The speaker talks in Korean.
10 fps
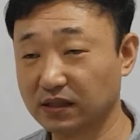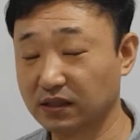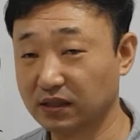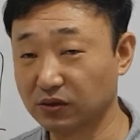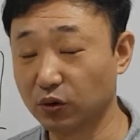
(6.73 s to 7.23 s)

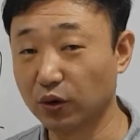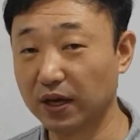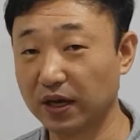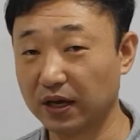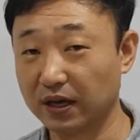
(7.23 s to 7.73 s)
그
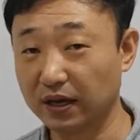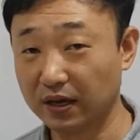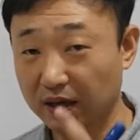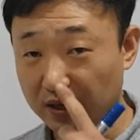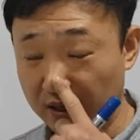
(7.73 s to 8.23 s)
오해
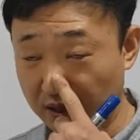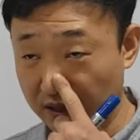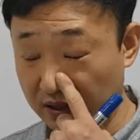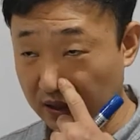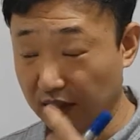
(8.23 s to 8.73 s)

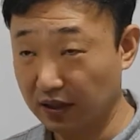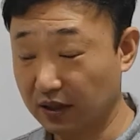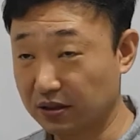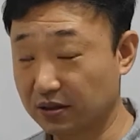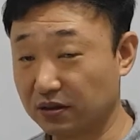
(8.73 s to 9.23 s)
이에
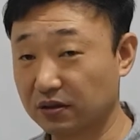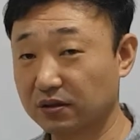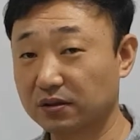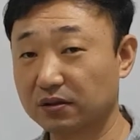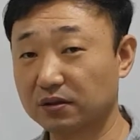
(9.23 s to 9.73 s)

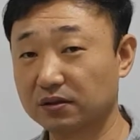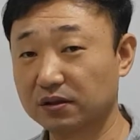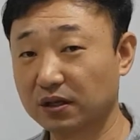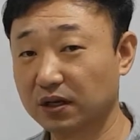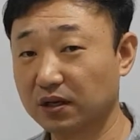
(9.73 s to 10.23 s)
대해서 어,
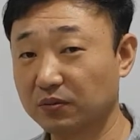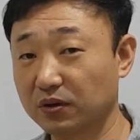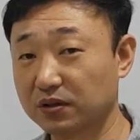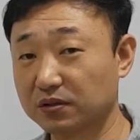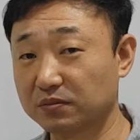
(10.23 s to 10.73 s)
생각해
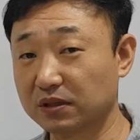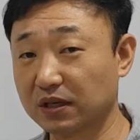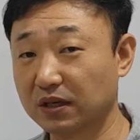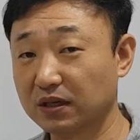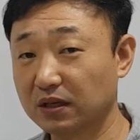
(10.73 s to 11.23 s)

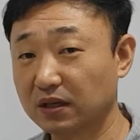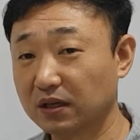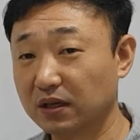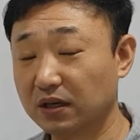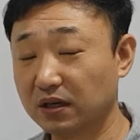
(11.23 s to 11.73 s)
보겠습니다.
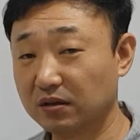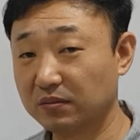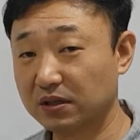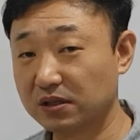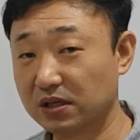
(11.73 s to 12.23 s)

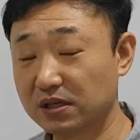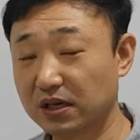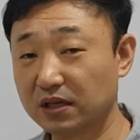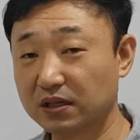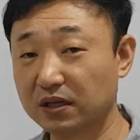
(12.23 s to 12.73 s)
하나님이 이
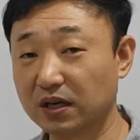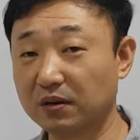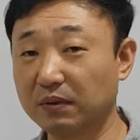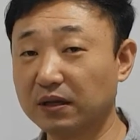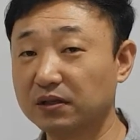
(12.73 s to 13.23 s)
세상을 이렇게
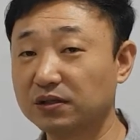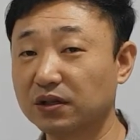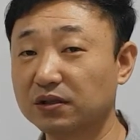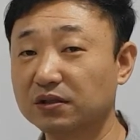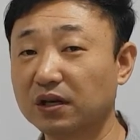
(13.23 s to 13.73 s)

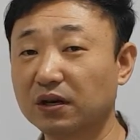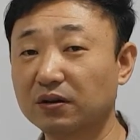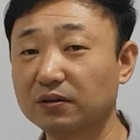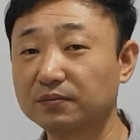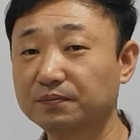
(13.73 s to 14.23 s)

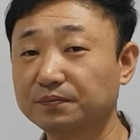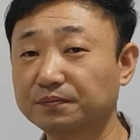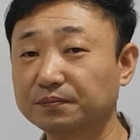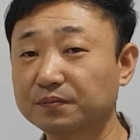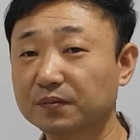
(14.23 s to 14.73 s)
만드셨는데요.
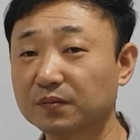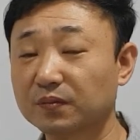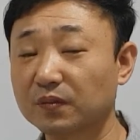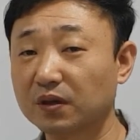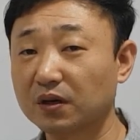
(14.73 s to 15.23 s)

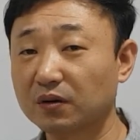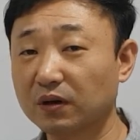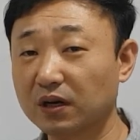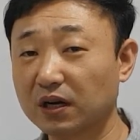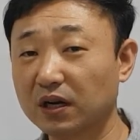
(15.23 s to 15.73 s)

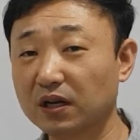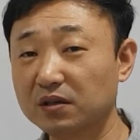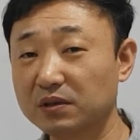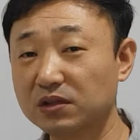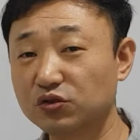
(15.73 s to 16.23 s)
과연
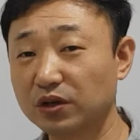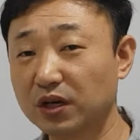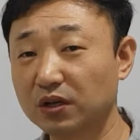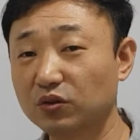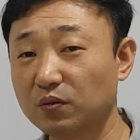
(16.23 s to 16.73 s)
하나님이
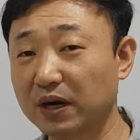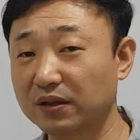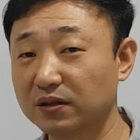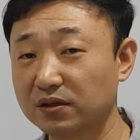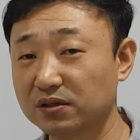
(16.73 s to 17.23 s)
죄도
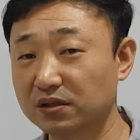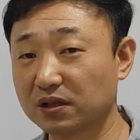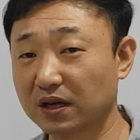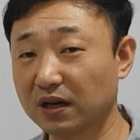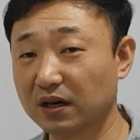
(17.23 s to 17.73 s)

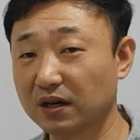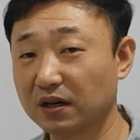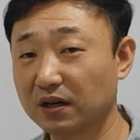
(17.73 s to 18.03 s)
만들었을까?